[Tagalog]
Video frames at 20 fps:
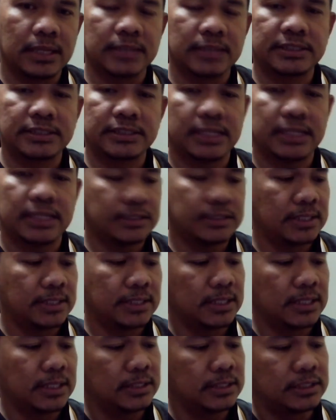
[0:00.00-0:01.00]
ang size
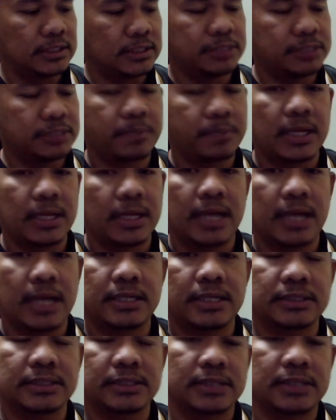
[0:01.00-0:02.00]
ng kanyang display
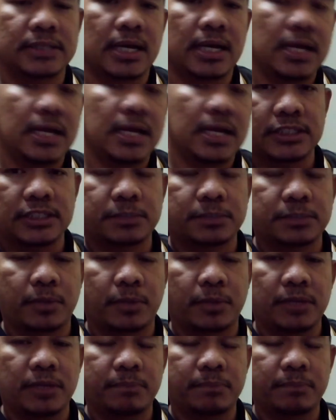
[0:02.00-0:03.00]
ay nasa
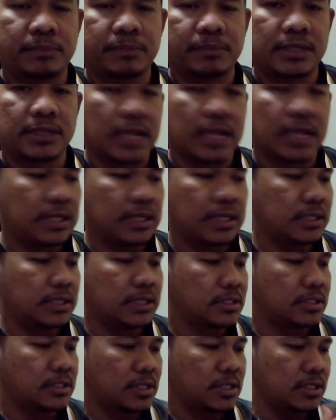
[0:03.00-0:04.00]
6.59
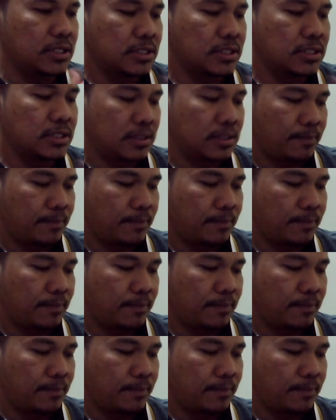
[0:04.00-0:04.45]
inches.